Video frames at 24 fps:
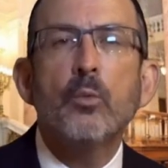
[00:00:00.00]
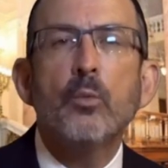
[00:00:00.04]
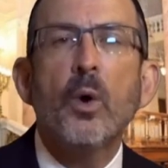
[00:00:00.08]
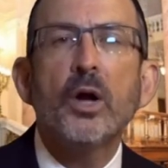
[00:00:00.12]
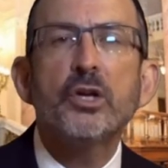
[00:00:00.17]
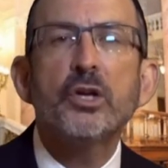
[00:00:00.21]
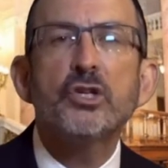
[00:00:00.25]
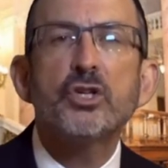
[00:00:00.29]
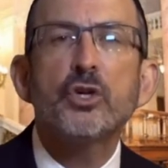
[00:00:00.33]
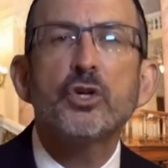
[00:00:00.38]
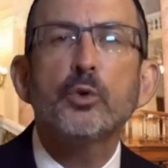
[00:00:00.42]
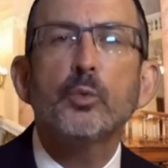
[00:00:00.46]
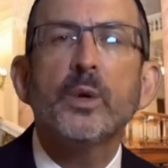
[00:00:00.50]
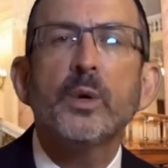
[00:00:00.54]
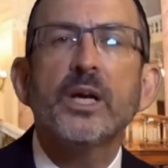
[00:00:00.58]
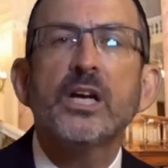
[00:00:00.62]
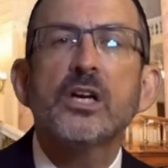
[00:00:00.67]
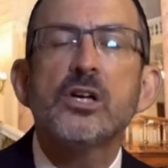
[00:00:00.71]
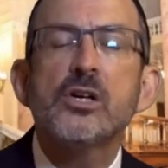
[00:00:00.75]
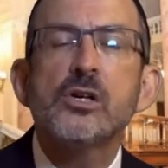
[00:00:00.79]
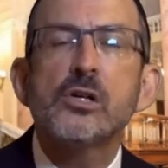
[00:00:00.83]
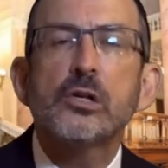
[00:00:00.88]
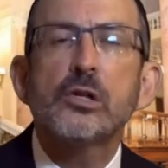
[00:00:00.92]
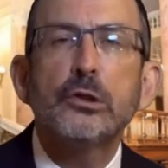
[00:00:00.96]
И какой
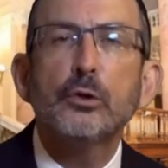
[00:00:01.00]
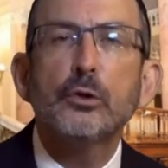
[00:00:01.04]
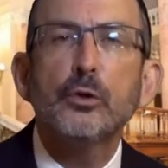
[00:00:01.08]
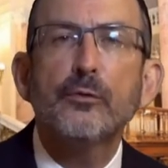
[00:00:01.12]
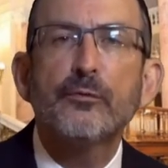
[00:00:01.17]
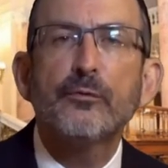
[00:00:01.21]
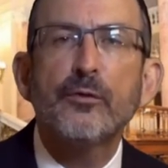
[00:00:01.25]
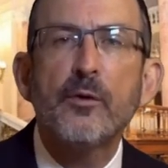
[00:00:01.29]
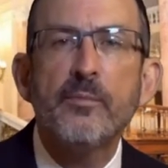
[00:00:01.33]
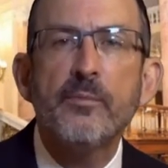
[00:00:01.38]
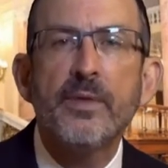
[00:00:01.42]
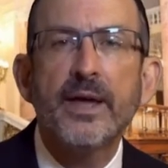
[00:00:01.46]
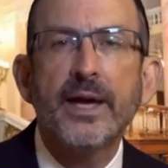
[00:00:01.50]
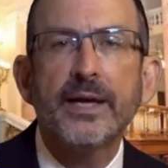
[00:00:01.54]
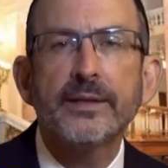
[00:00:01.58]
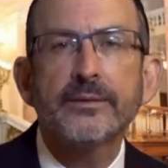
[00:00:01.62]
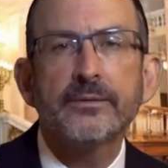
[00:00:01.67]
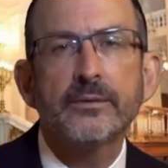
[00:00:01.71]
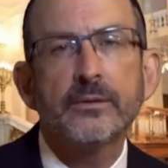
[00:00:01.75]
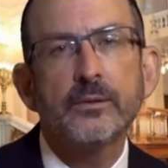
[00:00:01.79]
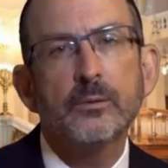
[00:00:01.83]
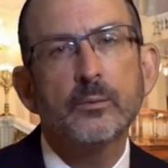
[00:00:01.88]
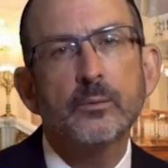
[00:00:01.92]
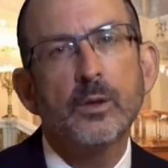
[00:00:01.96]
нам из этого
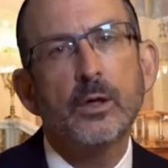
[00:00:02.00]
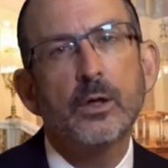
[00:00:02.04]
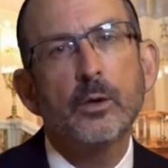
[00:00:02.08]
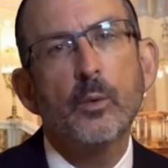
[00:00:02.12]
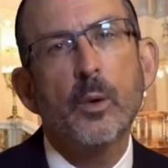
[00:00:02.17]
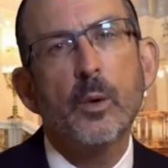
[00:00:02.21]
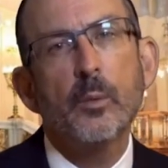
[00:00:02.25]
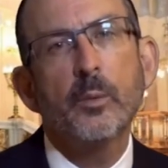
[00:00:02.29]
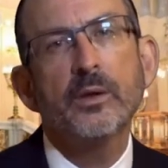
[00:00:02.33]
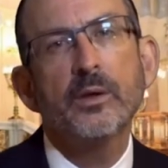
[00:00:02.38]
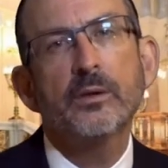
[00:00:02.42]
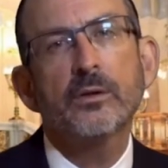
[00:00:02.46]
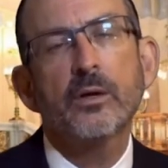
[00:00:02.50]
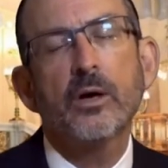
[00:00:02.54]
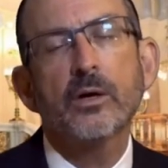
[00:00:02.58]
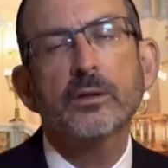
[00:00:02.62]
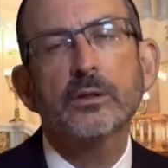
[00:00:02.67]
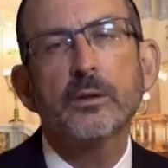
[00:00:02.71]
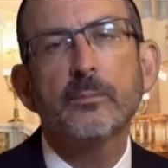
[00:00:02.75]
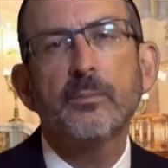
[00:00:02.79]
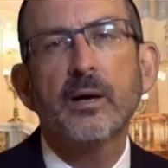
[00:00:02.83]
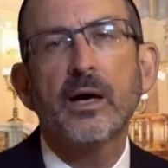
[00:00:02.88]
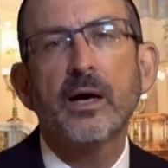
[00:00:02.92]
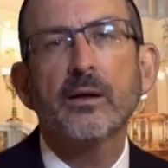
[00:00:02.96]
следует
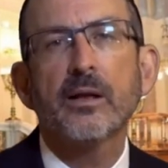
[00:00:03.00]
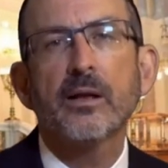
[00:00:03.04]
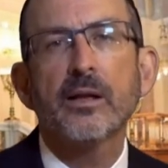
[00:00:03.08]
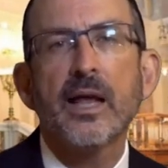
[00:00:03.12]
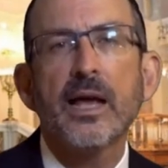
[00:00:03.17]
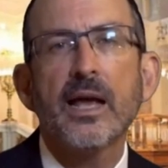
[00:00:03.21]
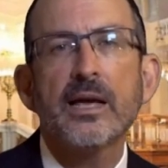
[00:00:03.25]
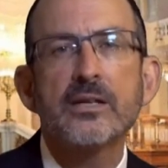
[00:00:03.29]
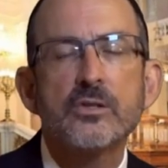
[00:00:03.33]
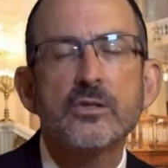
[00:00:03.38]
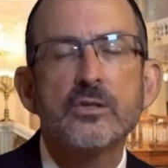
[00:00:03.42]
сделать вывод?